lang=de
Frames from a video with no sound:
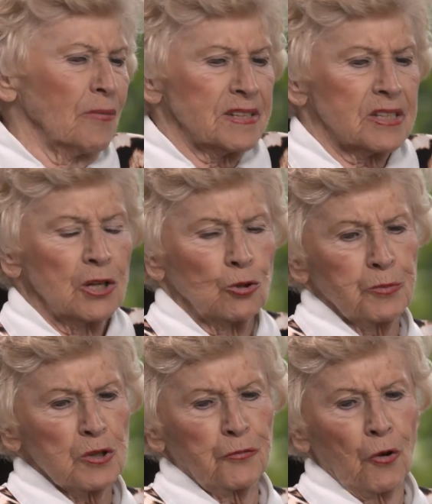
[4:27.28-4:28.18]
du weißt ja nicht,
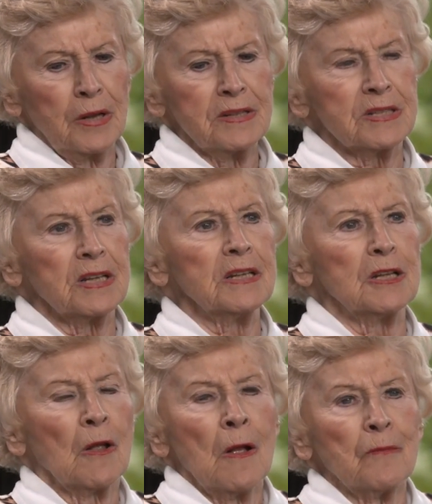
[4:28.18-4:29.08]
ob das Fräulein sich
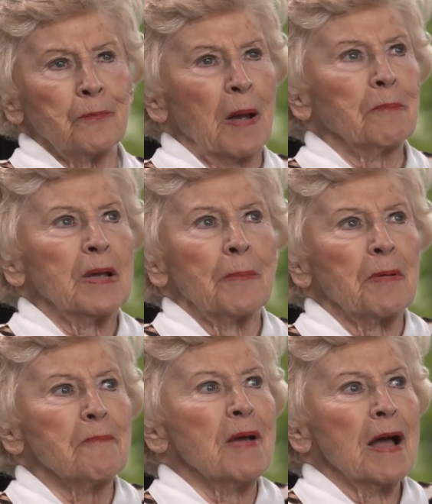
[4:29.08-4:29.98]
nicht bei mir
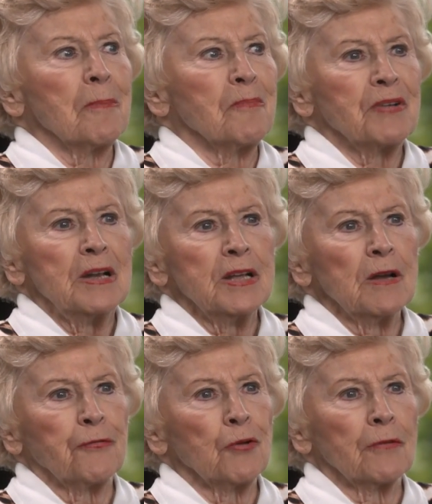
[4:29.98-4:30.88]
bemerben will
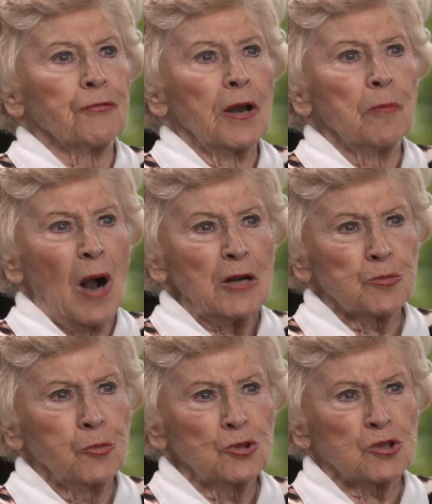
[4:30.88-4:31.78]
hier für, für eine,
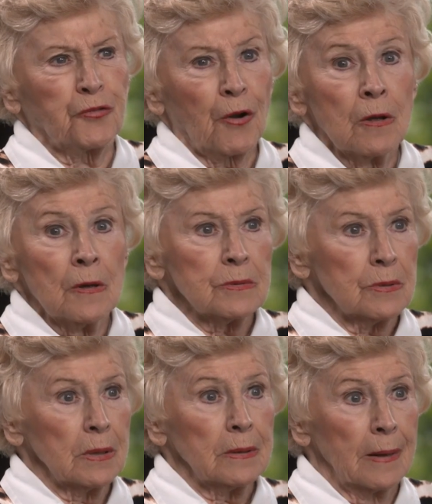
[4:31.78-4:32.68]
als Putzfrau.
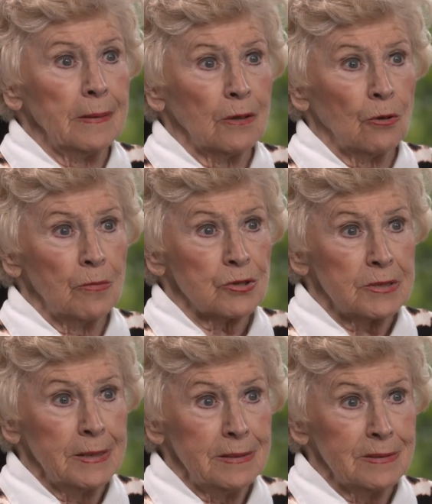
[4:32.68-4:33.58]
Sag ich, nein, ich komme
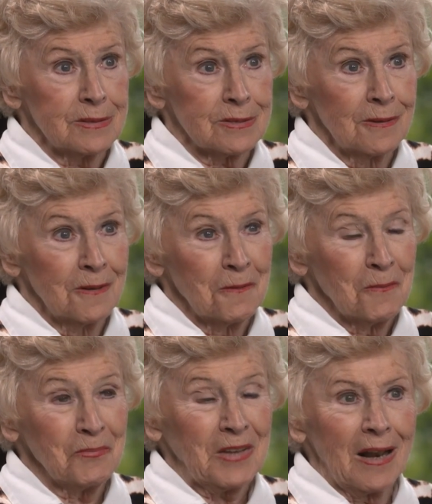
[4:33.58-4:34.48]
aus Linz.
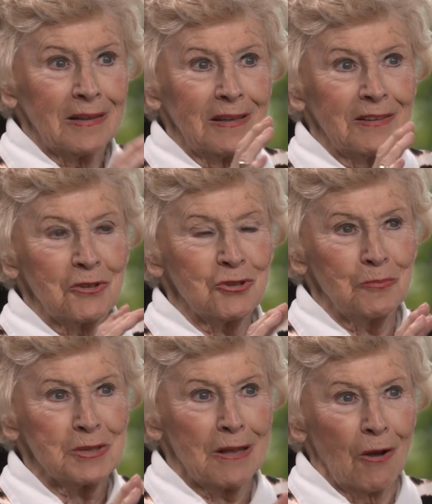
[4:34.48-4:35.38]
Und dann hat er dann schon
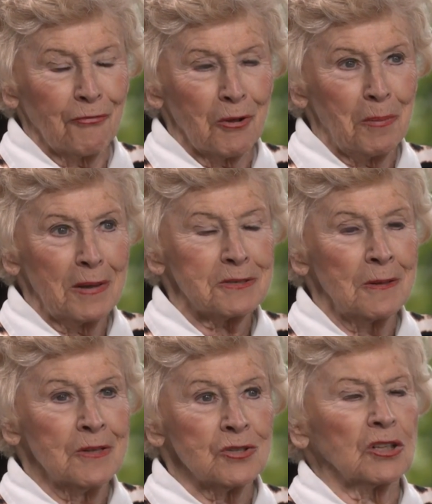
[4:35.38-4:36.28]
ein bisschen
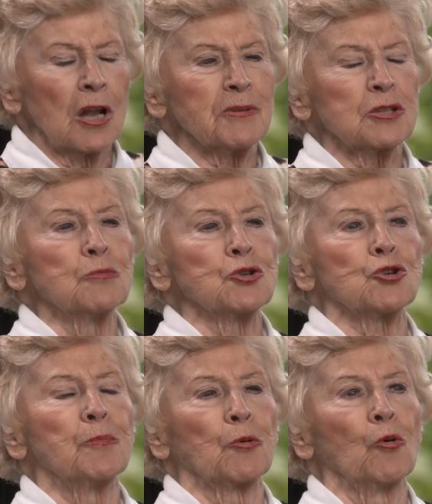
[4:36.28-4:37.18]
aufgepasst. Mhm. Sagt er, ja, aber sie muss
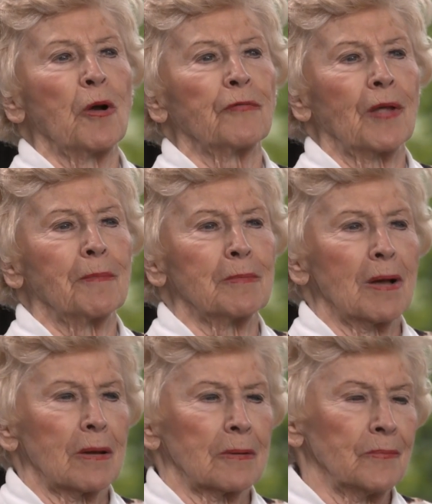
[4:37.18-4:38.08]
schon Probeaufnahmen
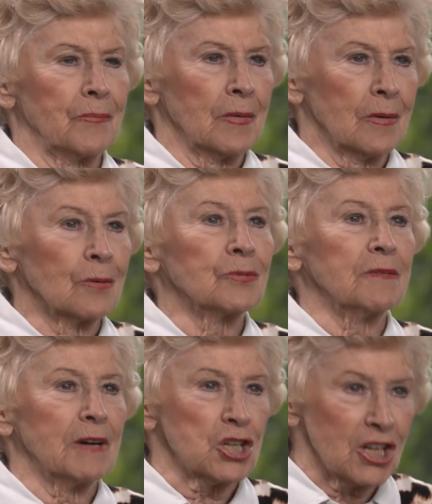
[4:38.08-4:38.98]
machen. Und
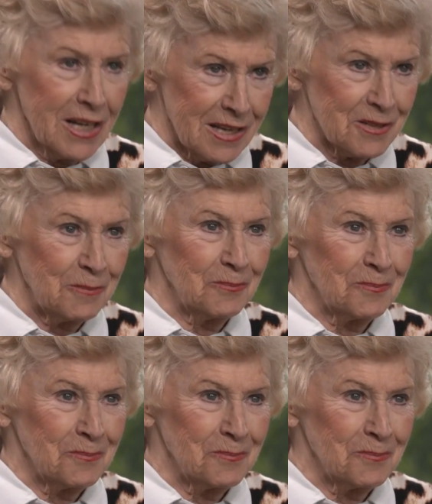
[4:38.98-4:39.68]
die waren schlecht.